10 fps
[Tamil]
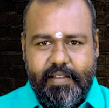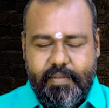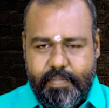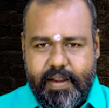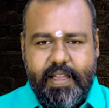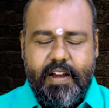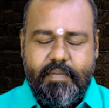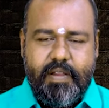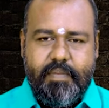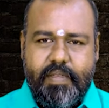அந்த
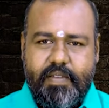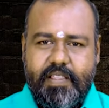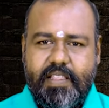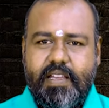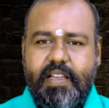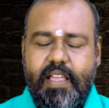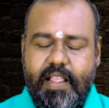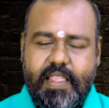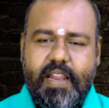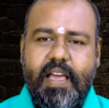பரிகாரம் என்பது வந்து எந்த